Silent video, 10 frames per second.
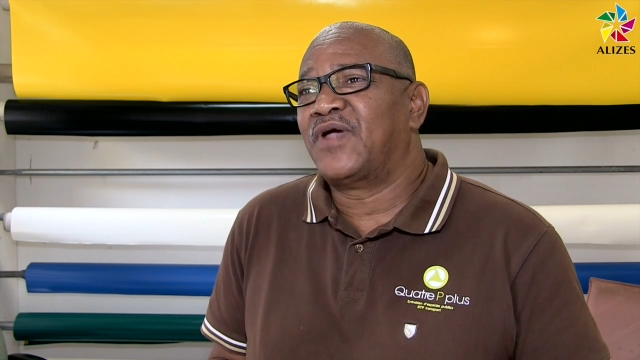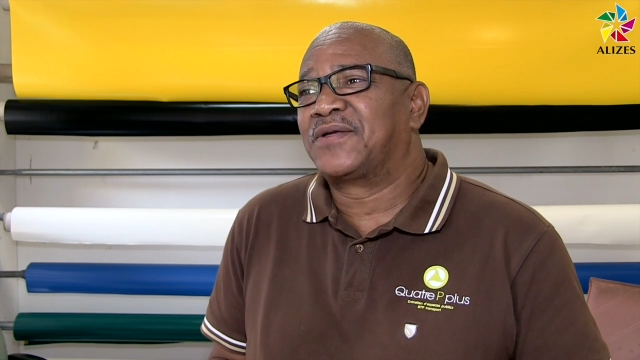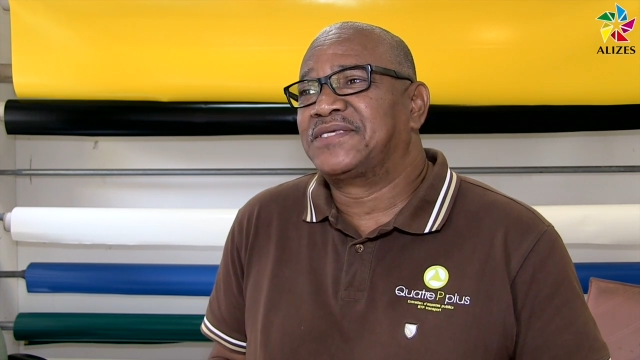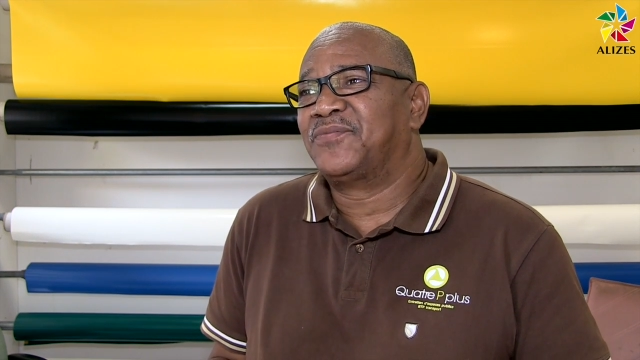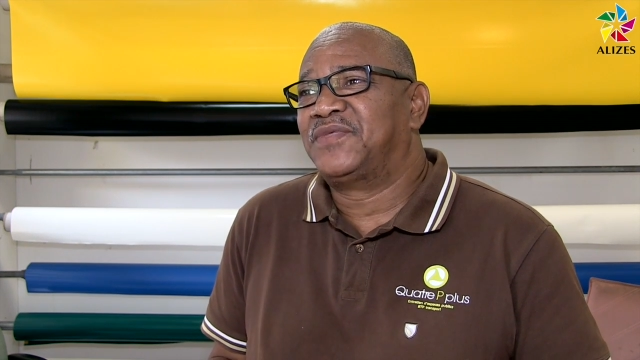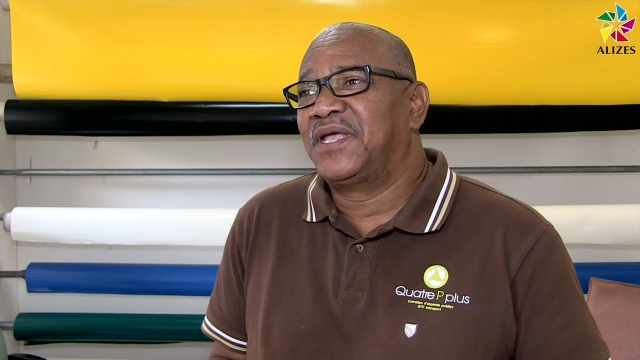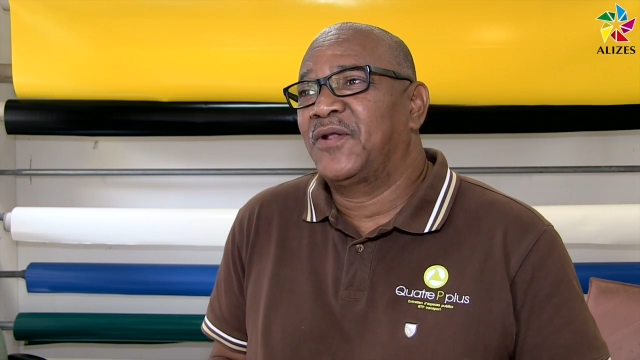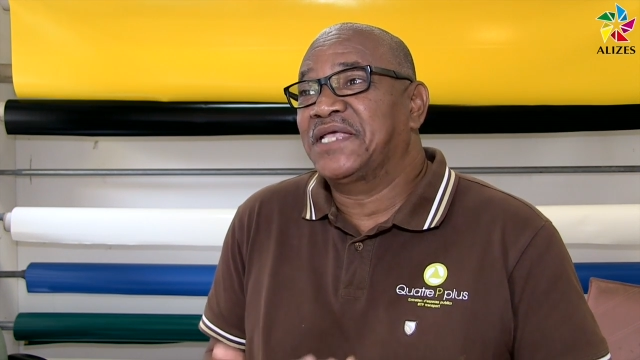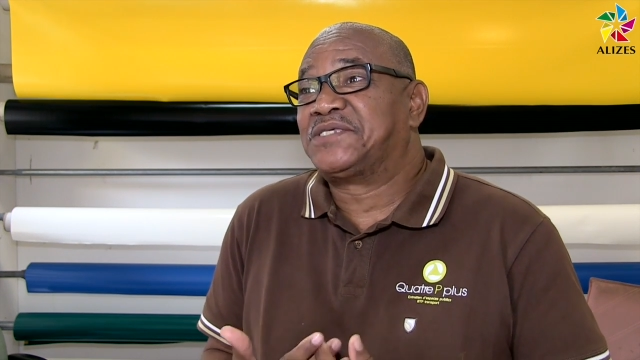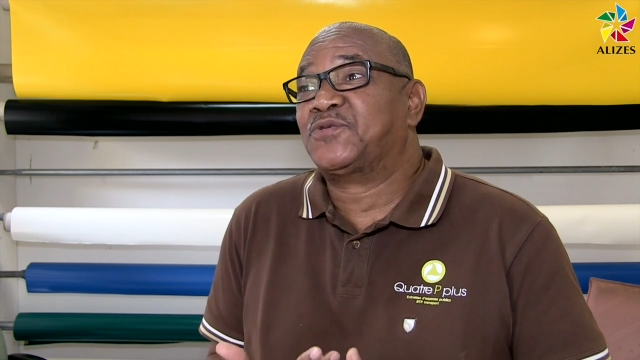accepter
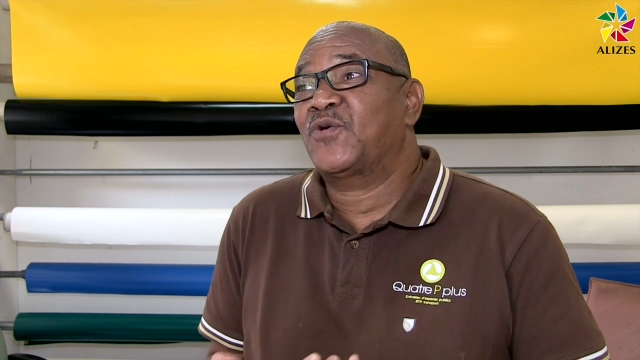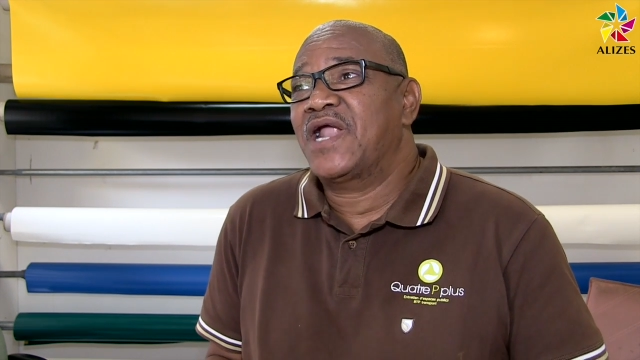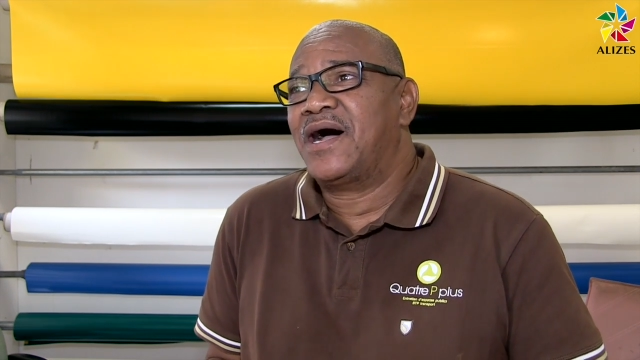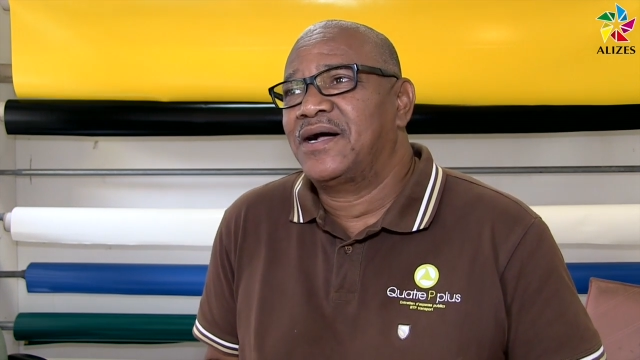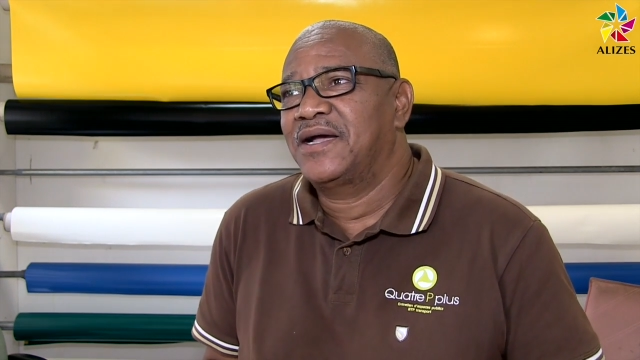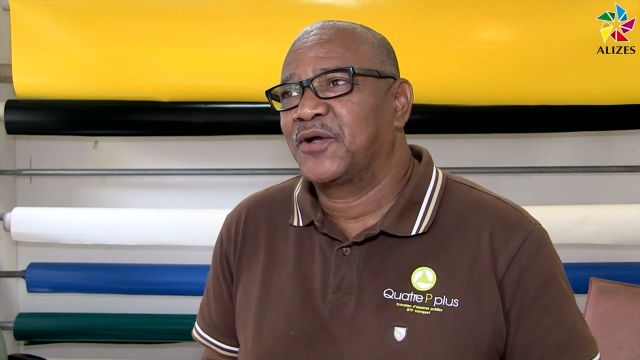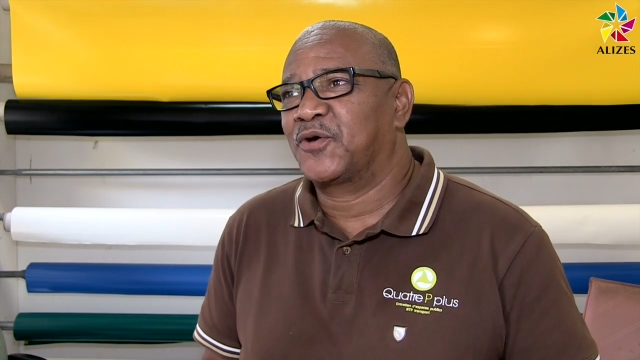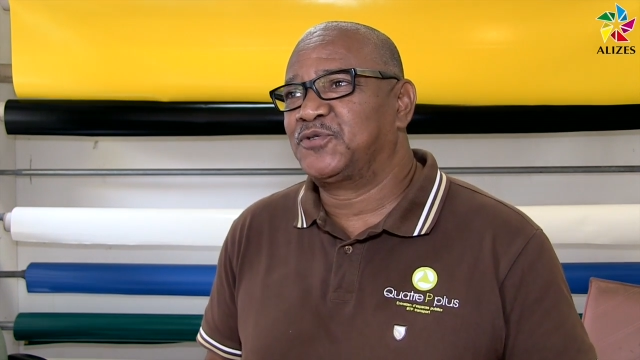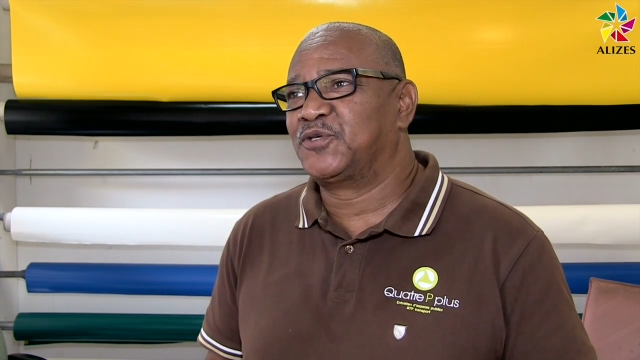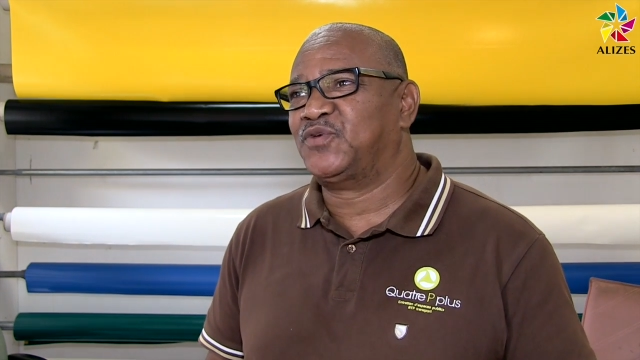l'insolent
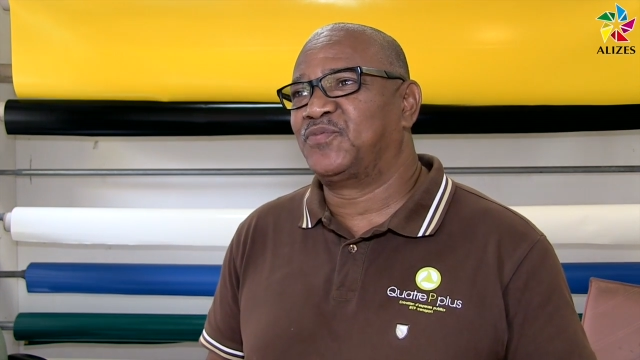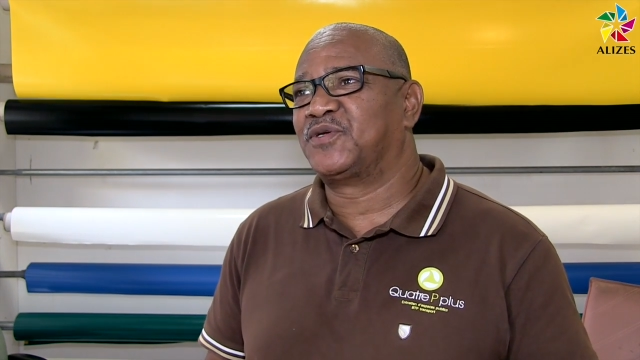que je suis,